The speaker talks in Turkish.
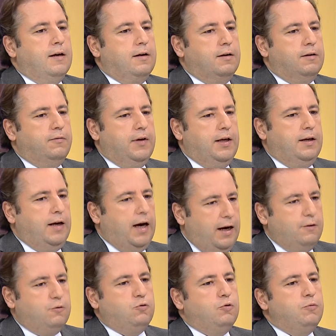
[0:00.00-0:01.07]
Ee, ve
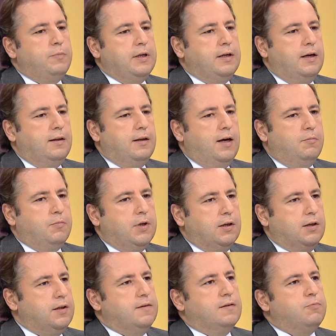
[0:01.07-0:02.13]
Erzurum bir
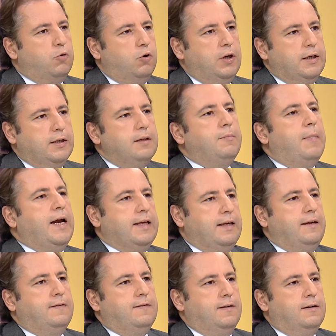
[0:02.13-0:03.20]
anlamda kış sporlarının
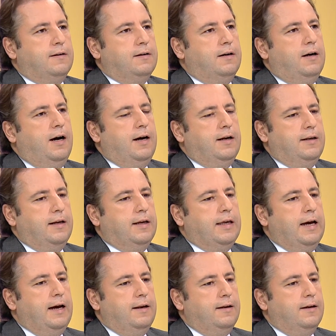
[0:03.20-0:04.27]
merkezi haline
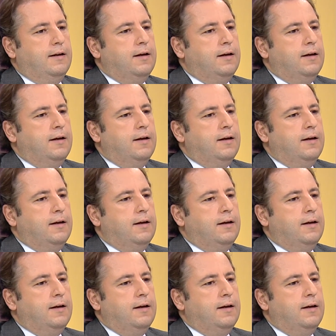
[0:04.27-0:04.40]
geldi.